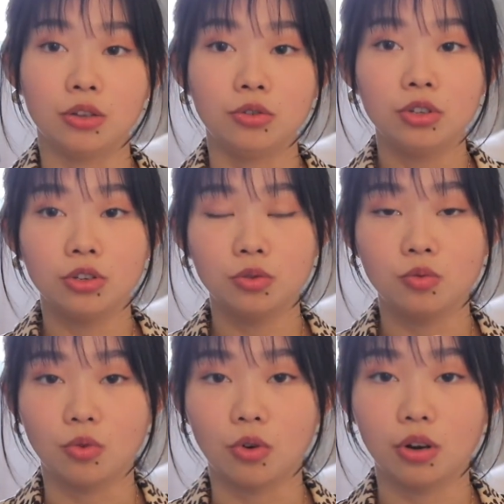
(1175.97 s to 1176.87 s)
尤其是
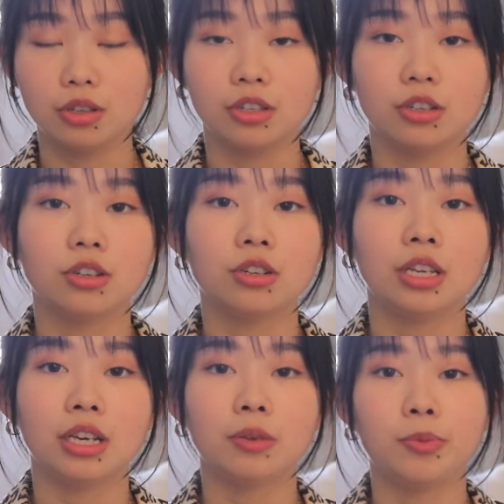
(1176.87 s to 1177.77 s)
我，其实
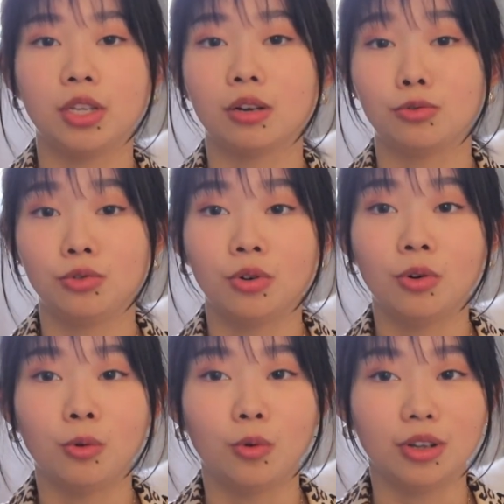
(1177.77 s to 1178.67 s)
是一个比较缺
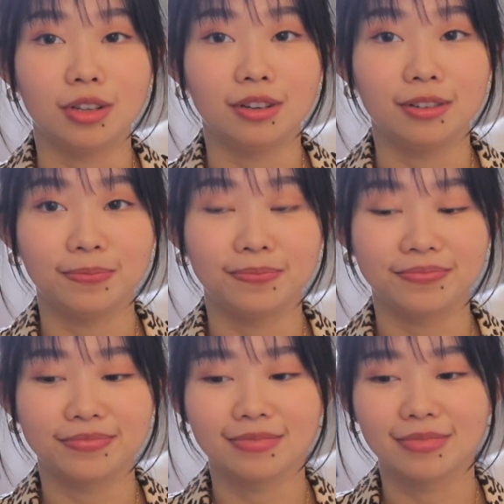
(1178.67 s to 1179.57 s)
火的人。
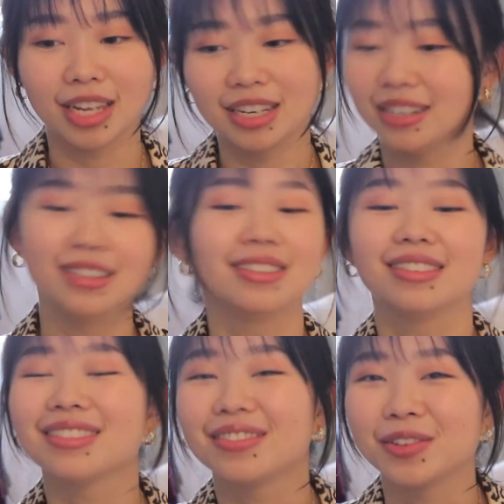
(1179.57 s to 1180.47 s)

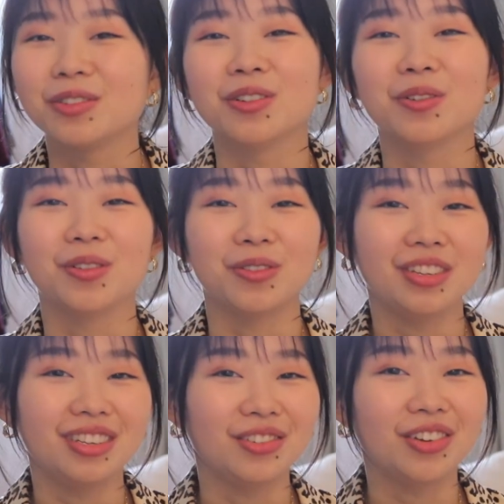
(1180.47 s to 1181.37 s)
我觉得我
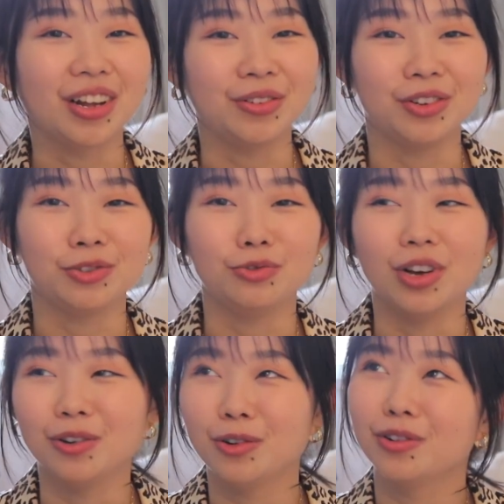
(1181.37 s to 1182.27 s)
最近越来越
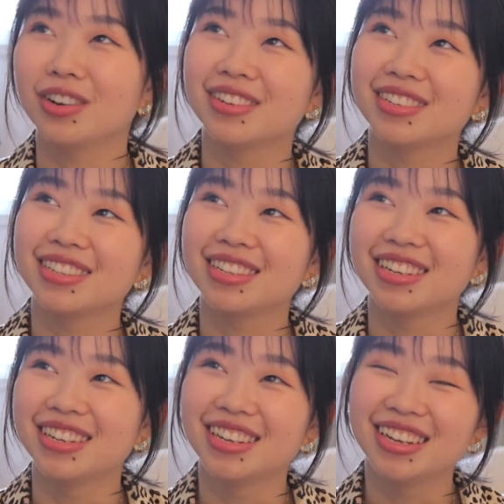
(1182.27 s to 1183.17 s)
玄乎了，
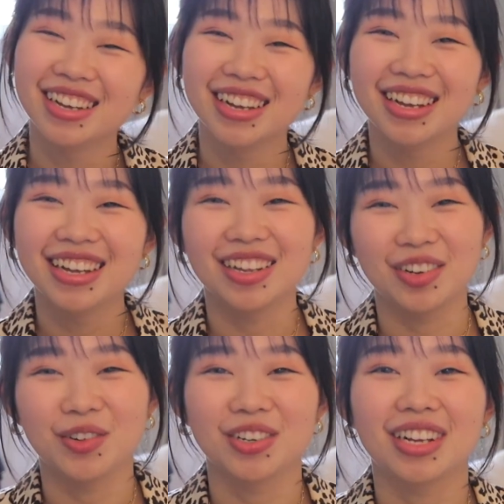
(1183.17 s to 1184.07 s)

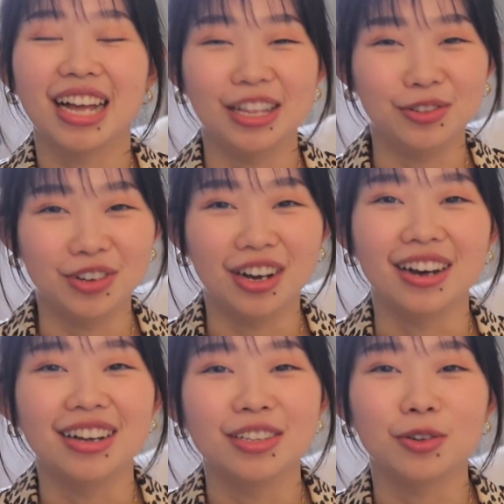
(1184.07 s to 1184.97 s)
就是感觉
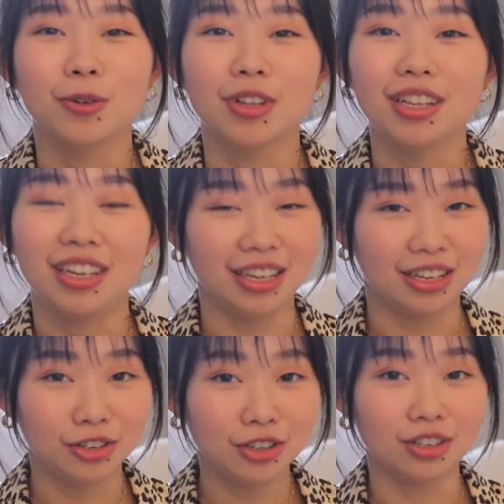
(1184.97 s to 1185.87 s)
啊，就我的
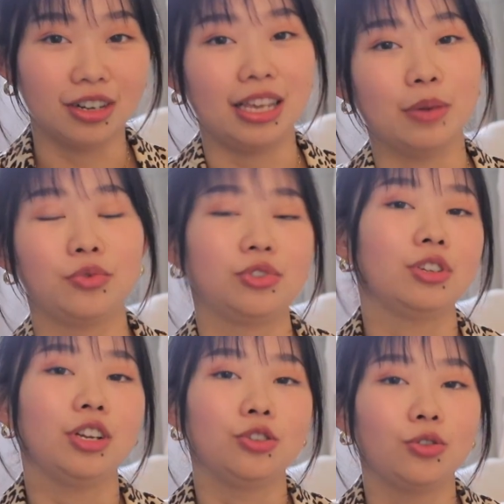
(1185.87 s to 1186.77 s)
体质也不
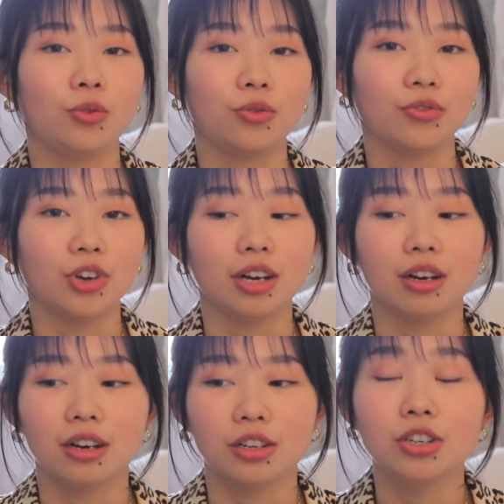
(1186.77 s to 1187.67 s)
是那种
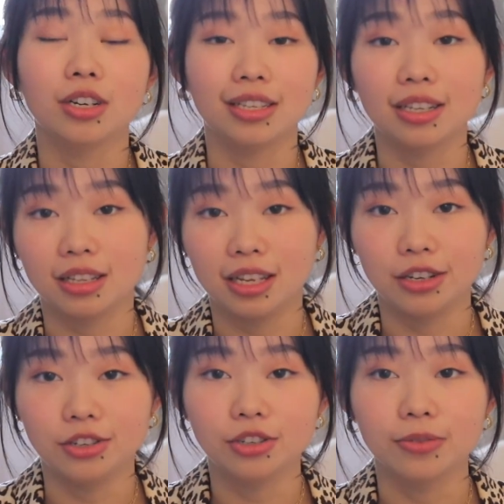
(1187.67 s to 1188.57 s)
啊热性
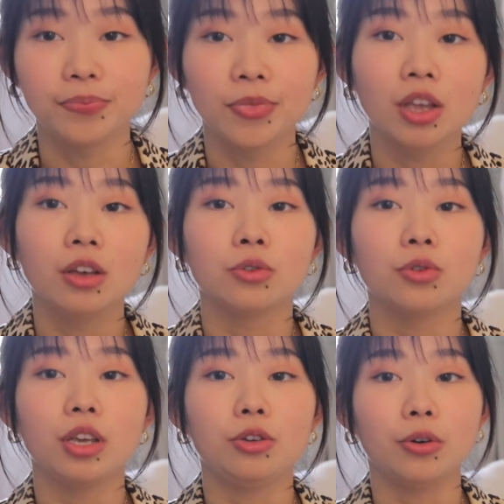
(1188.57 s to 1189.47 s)
体质，
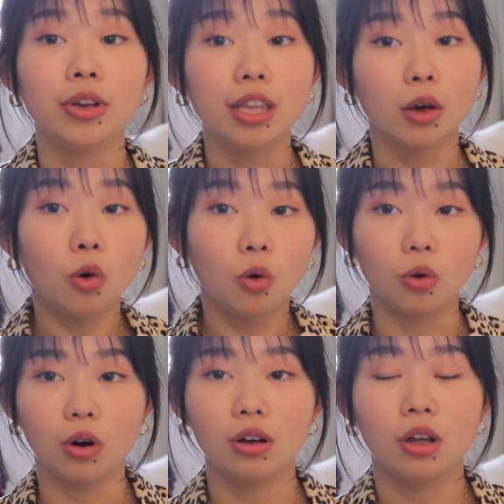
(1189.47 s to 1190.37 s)
所以有一点
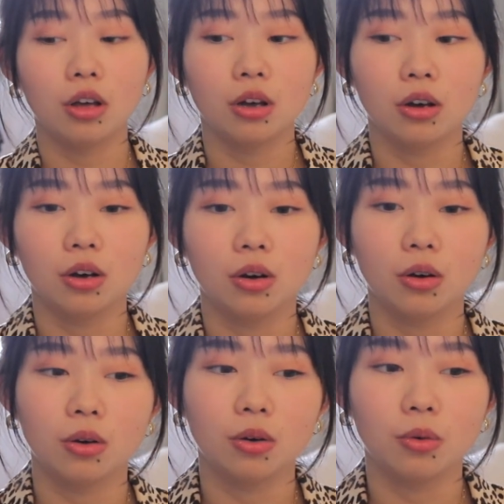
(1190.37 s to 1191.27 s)
火。
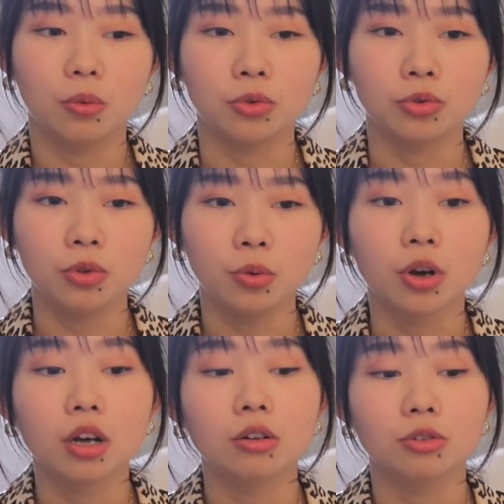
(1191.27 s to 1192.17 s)
我觉得
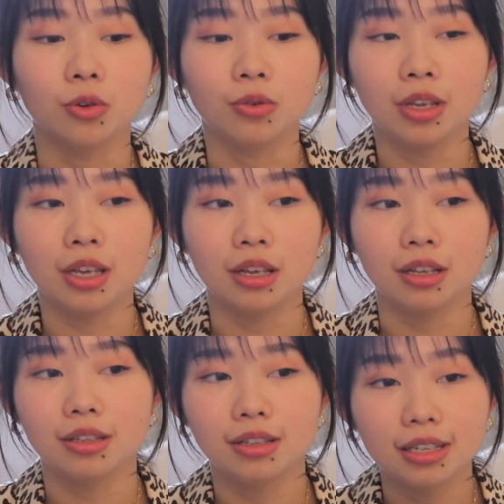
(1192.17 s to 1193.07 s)
我更容
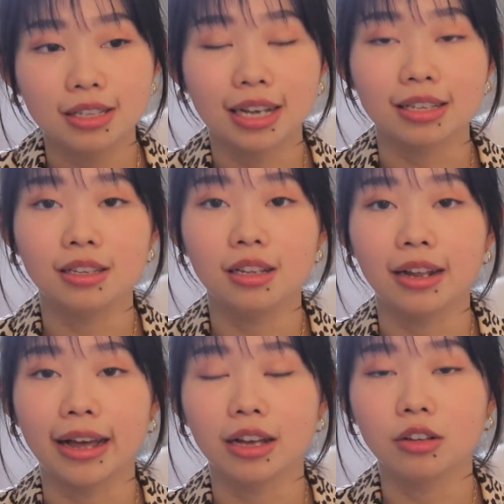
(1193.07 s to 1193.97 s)
易静下
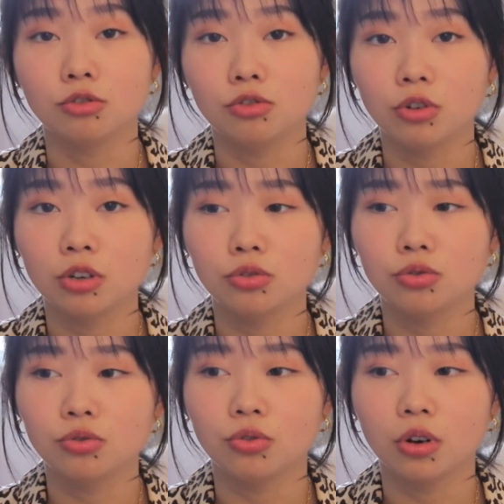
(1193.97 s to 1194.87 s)
心来，更专
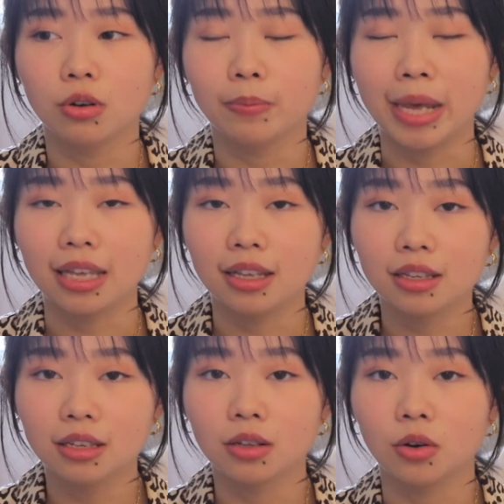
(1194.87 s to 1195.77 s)
注，每一
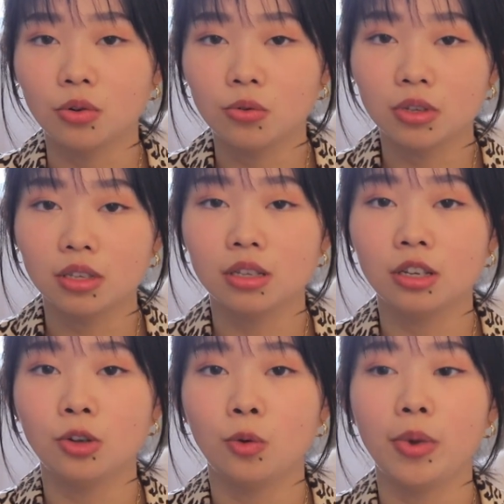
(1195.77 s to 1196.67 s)
次的呼
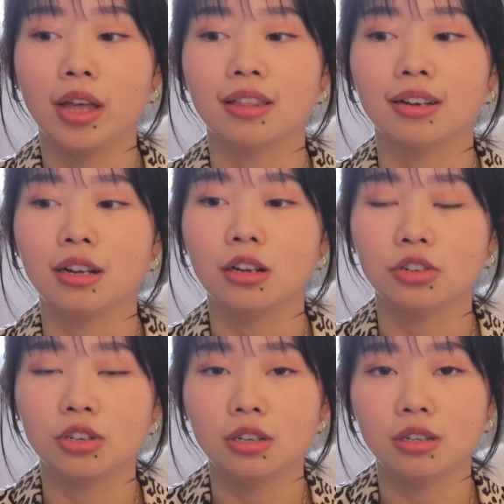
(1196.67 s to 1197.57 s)
吸都变得
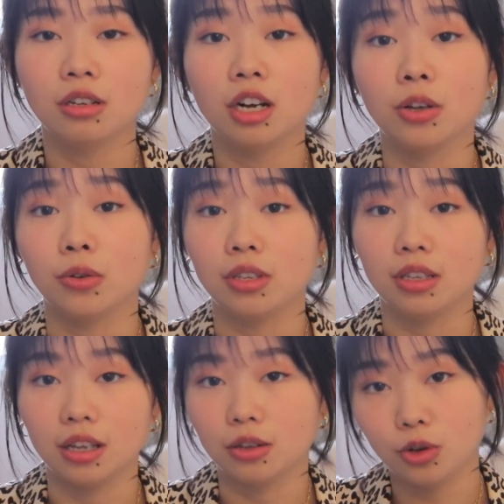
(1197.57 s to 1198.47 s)
更深、更有
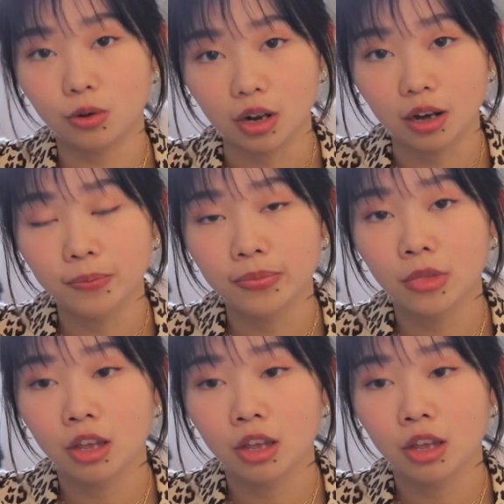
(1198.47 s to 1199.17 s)
节奏了。